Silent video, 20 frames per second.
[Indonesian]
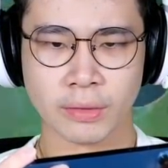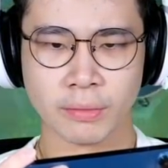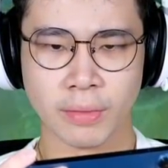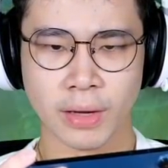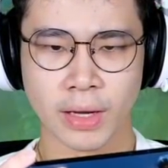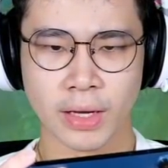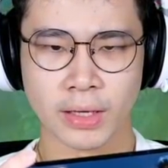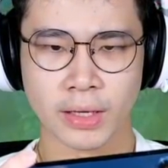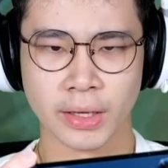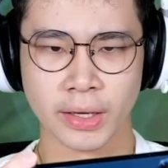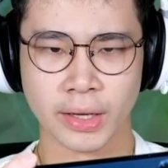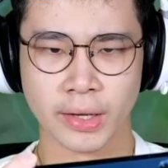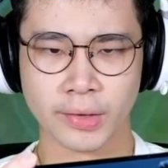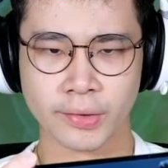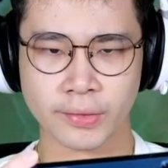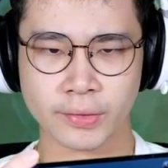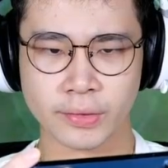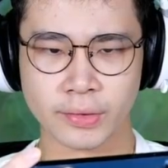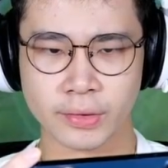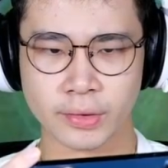mana ya
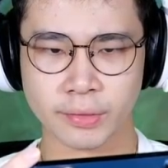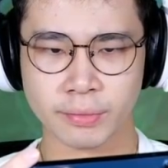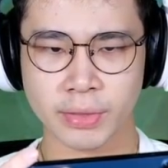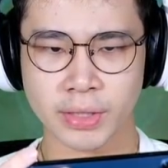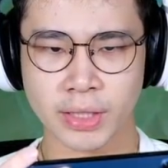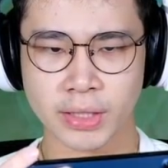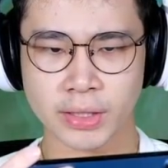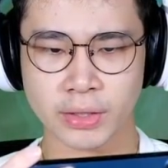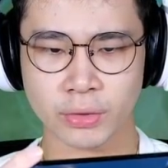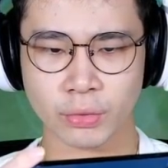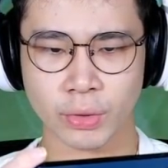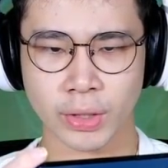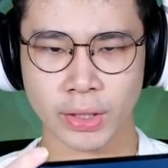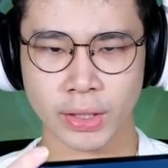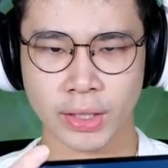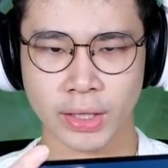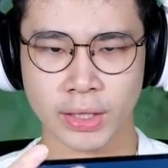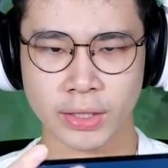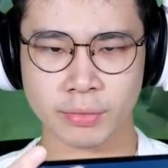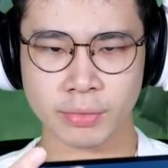bisa sih
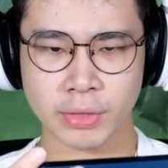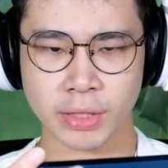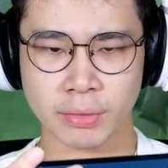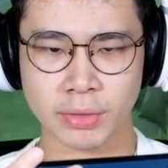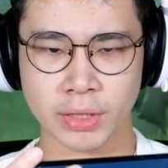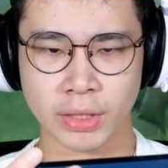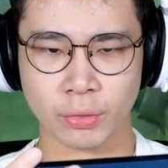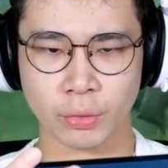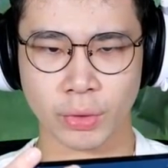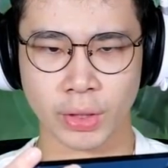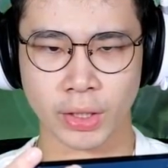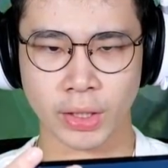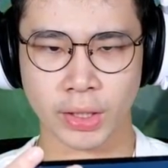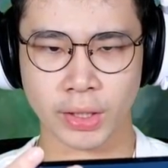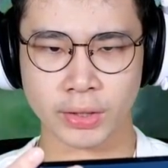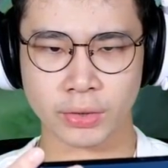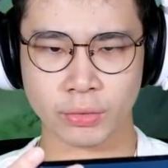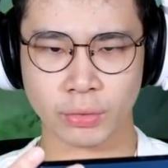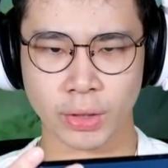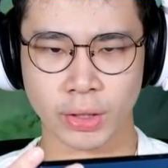turretnya guys bisa bisa turretnya
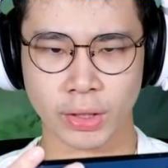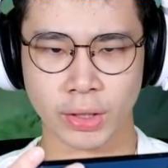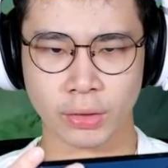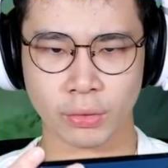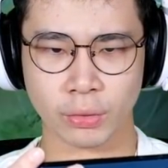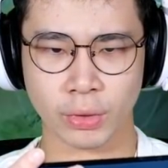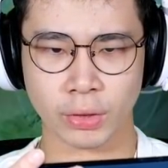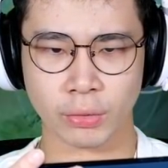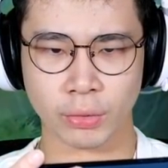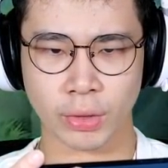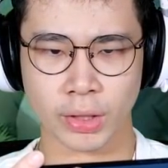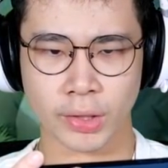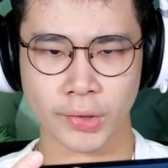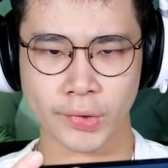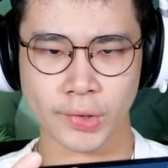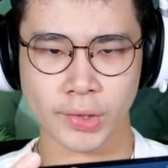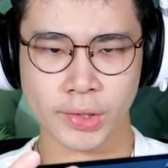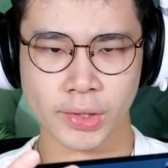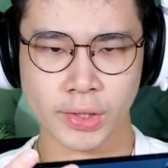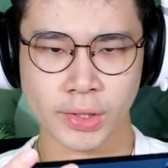guys turretnya turret turret
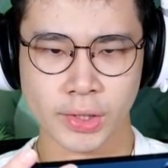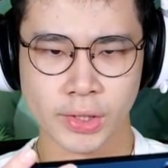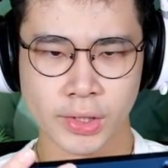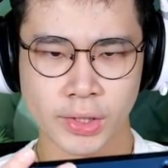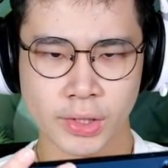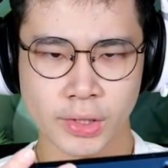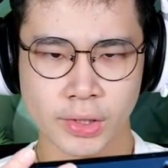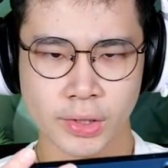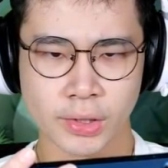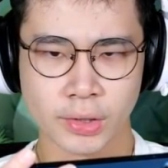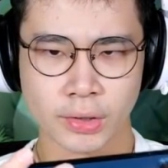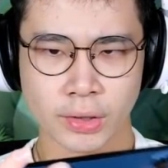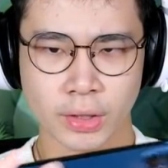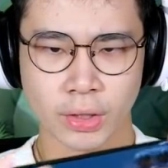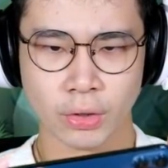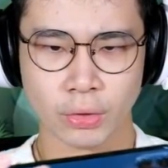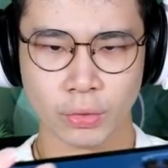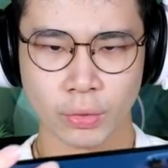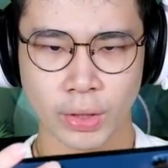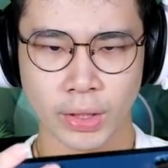
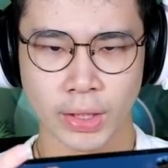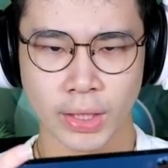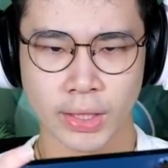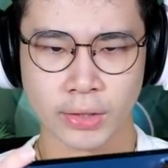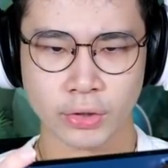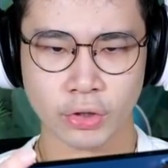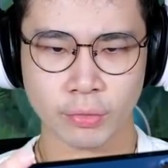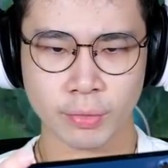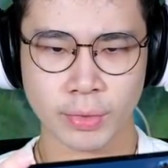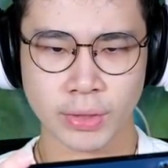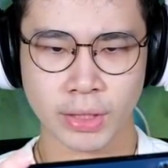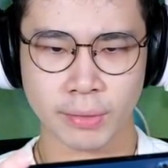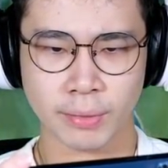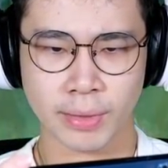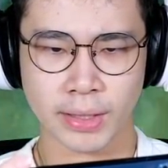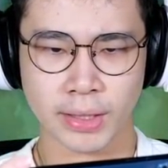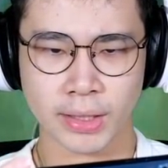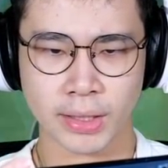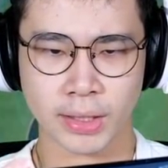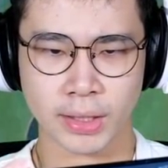kalau turretnya hancur bisa
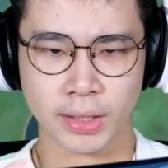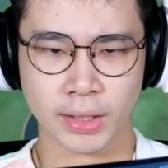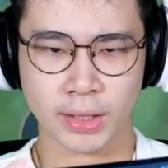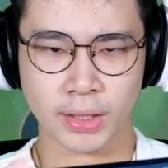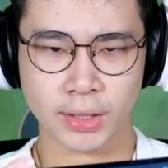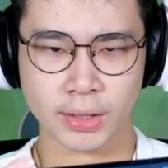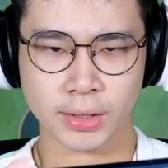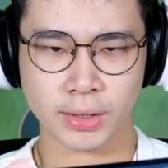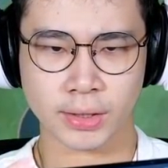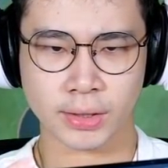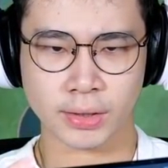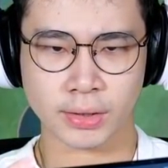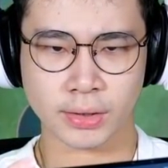mati deh guys